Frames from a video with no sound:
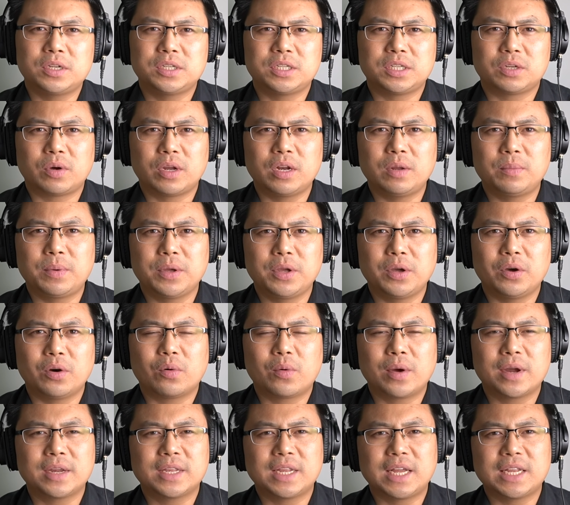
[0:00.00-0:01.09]
喜欢的朋友
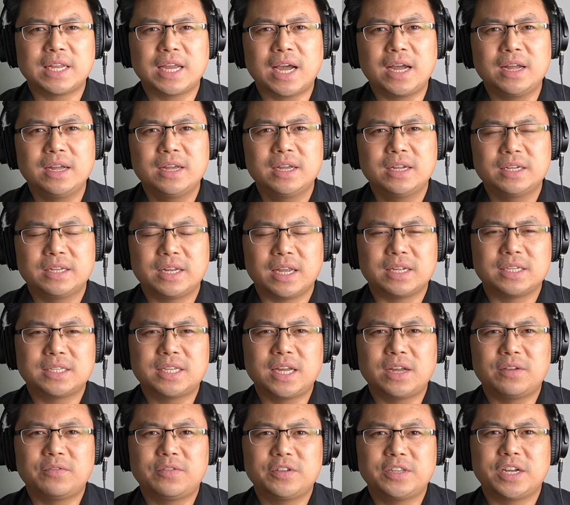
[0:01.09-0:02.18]
欢迎大家点
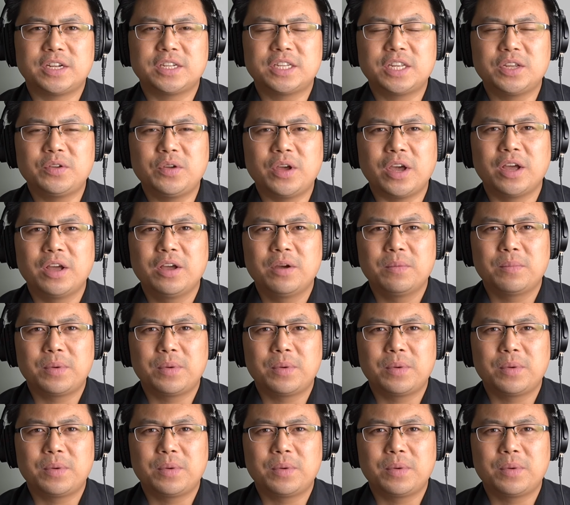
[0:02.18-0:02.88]
赞、分享、订阅，